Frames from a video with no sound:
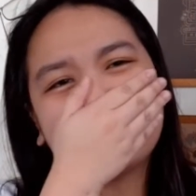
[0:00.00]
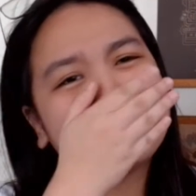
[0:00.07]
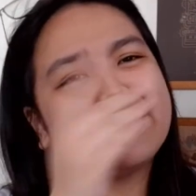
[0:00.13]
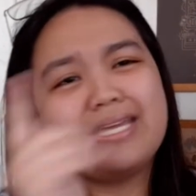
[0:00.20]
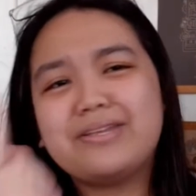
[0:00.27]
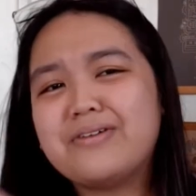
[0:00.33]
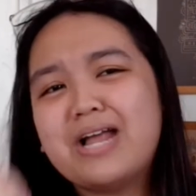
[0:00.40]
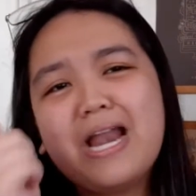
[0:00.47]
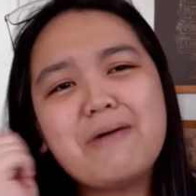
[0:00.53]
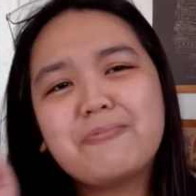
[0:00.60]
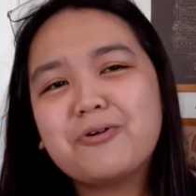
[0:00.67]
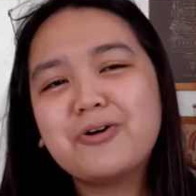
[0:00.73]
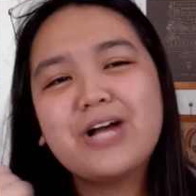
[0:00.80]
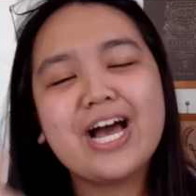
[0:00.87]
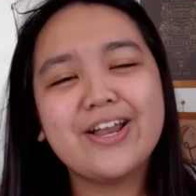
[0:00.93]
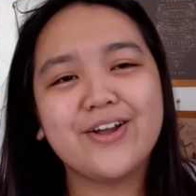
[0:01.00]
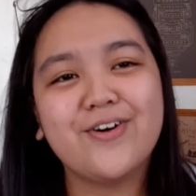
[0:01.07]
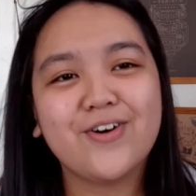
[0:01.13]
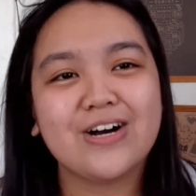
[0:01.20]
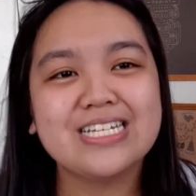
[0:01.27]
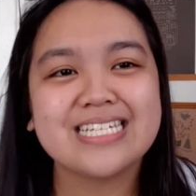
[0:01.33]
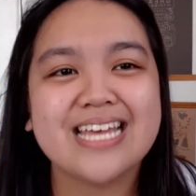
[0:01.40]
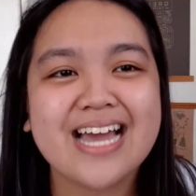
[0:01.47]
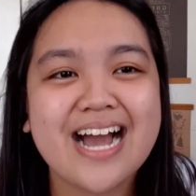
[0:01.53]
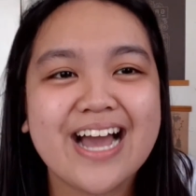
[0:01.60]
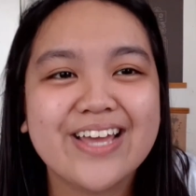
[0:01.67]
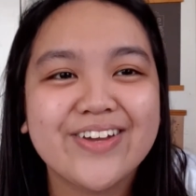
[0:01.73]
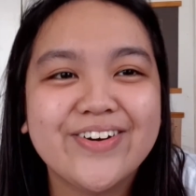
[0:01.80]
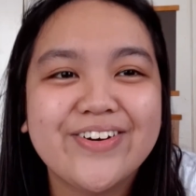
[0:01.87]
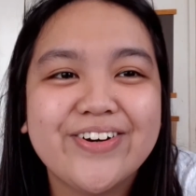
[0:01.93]
hindi nyo alam kung gano'n ko kasaya
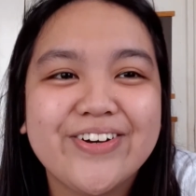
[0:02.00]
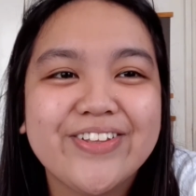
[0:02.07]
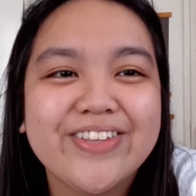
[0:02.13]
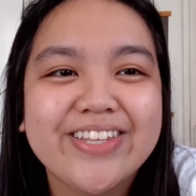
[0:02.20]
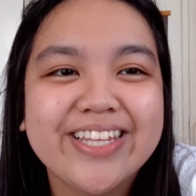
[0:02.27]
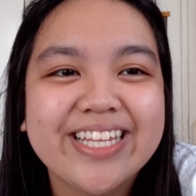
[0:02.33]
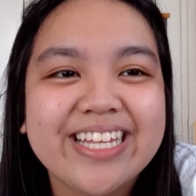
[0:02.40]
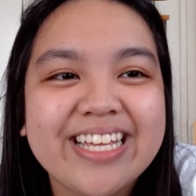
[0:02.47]
ngayon.